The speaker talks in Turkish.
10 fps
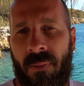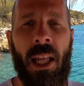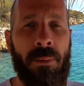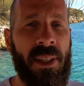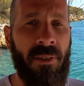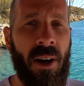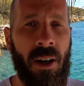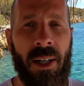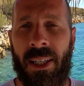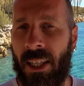Elbise ve
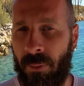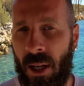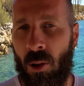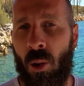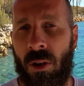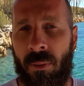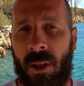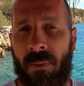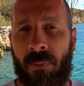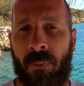ağırlık giymek zorunda
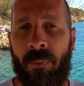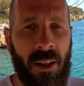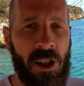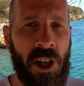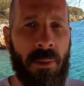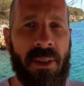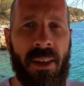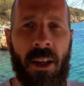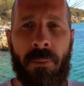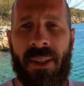mıyım? Dalış
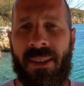elbiseleri